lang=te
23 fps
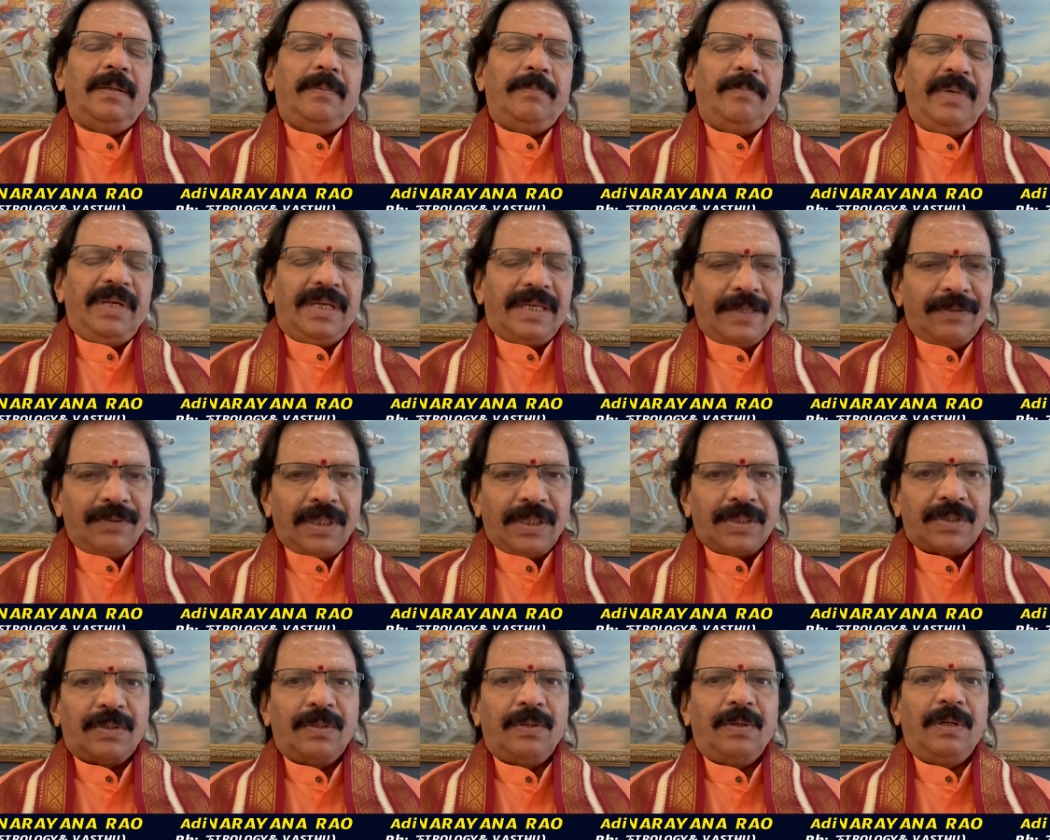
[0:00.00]
మీ కింద
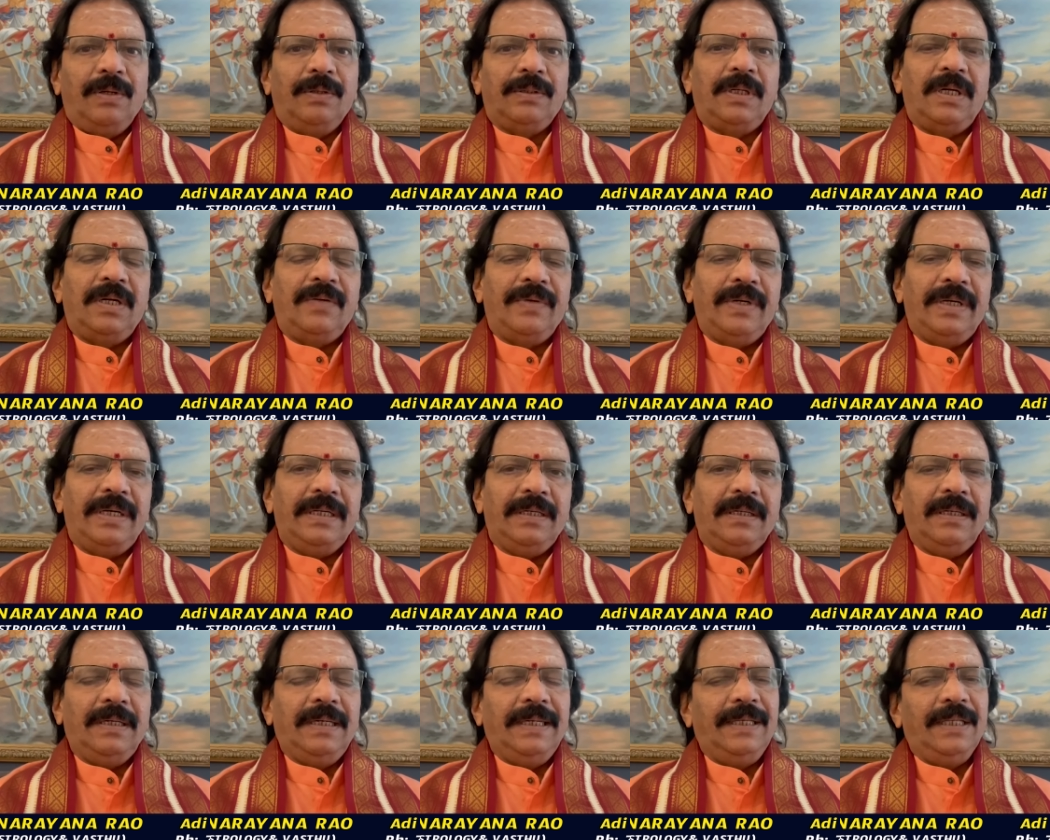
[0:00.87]
స్క్రోల్ అవుతున్నటువంటి
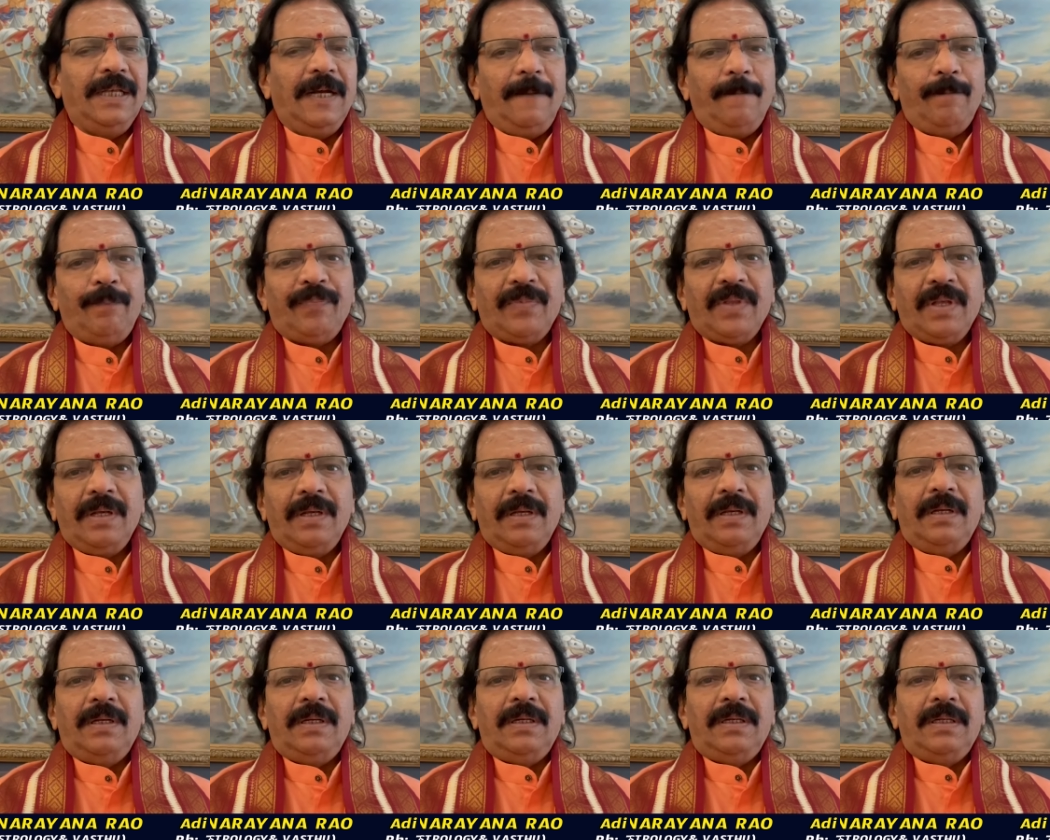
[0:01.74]
లేదా
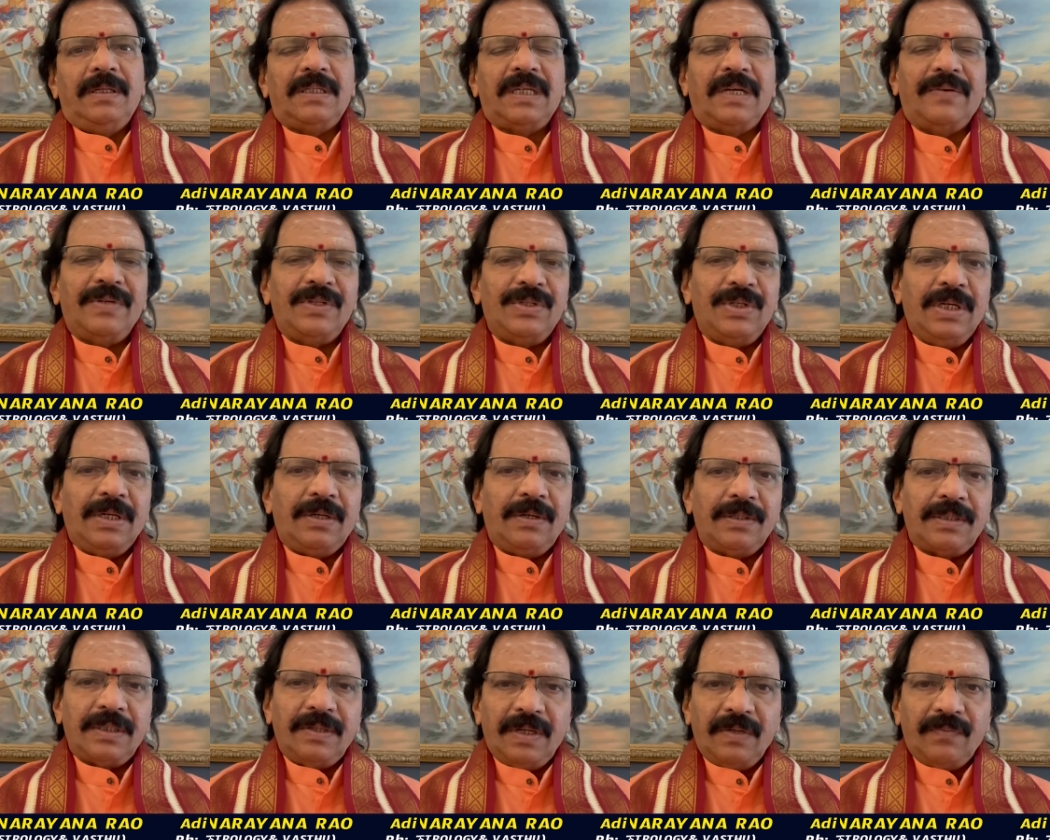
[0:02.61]
సెవెన్ జీరో
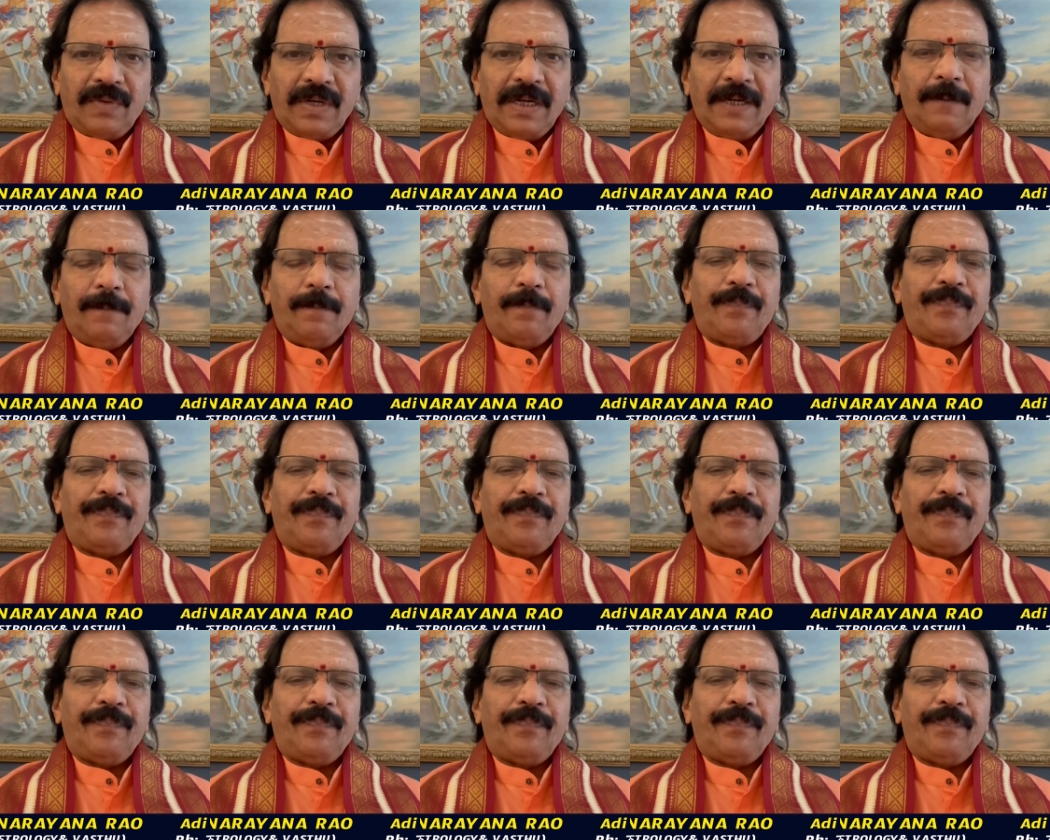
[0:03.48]
సెవెన్ ఫైవ్